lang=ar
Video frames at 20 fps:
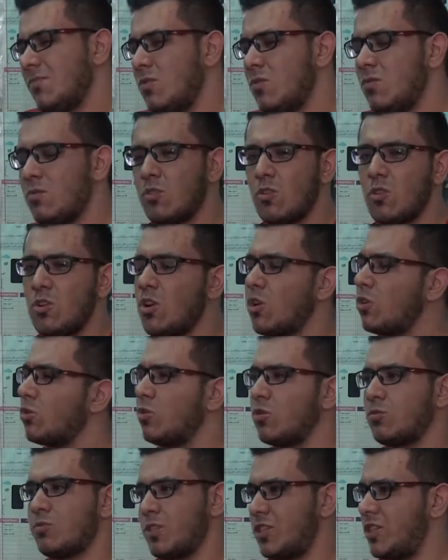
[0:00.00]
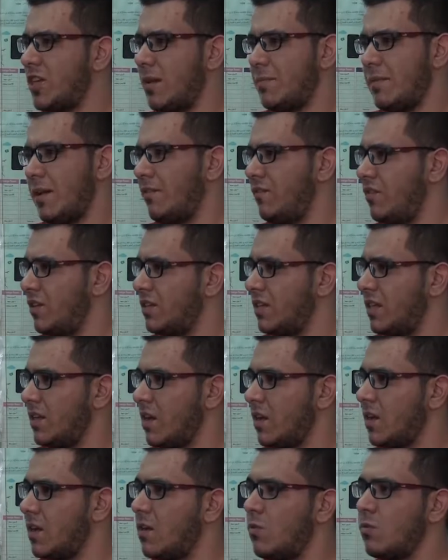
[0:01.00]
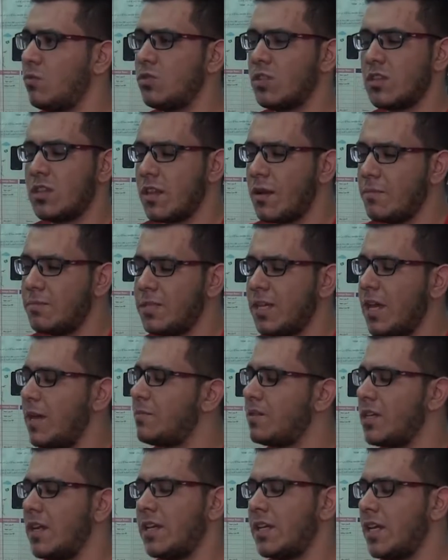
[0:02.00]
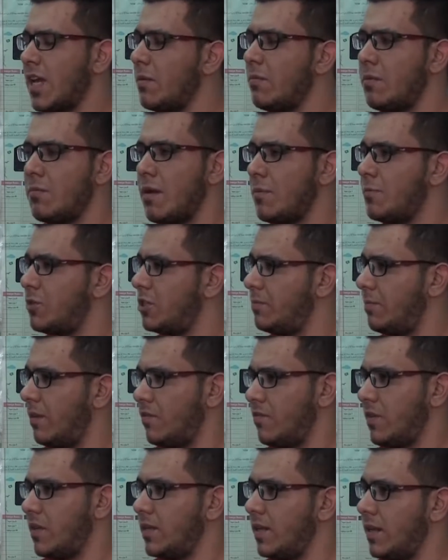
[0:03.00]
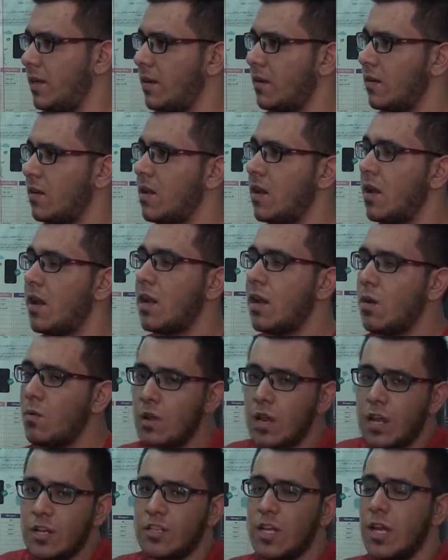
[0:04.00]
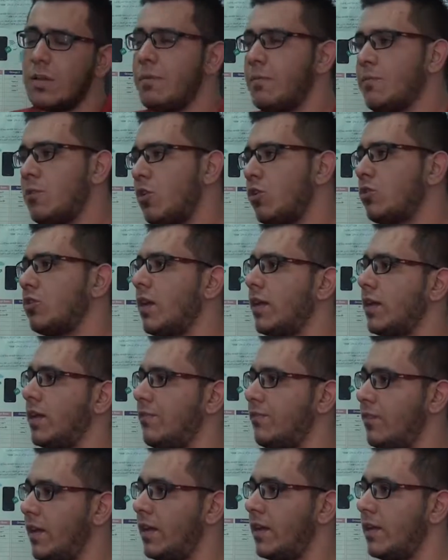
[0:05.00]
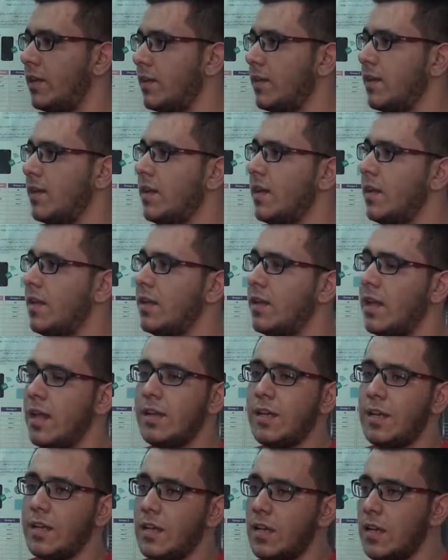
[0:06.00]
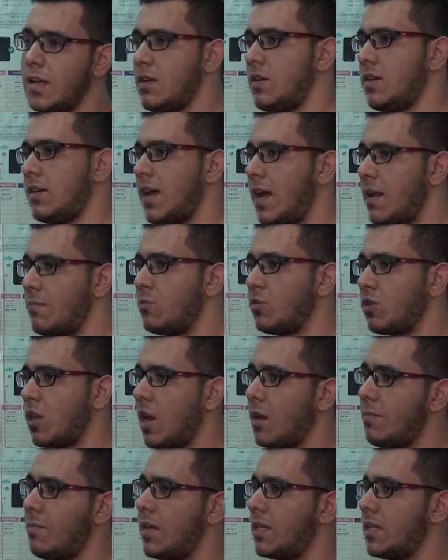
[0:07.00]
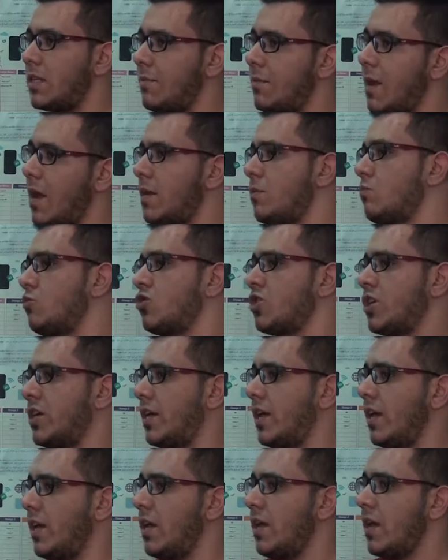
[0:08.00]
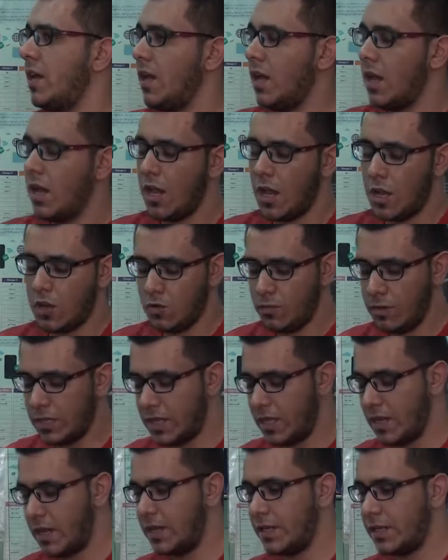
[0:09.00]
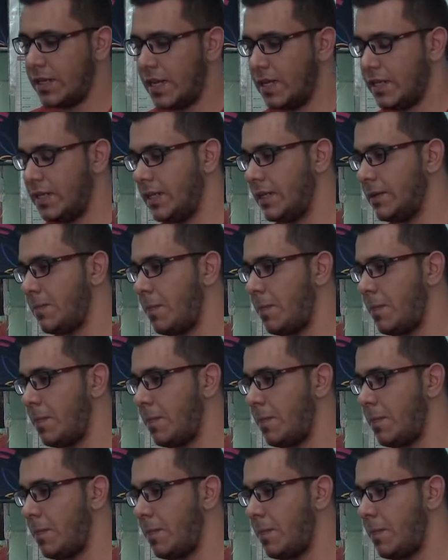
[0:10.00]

وكل خطوط مش جايبه 2000 دينار لو ضربتيها بسنه كامله ما بتجيب 2000 دينار لو انها جايبه بنحطها الكفاله نعم يعني احنا كان مطالباتنا بهاي المشكله انه مثلا يعني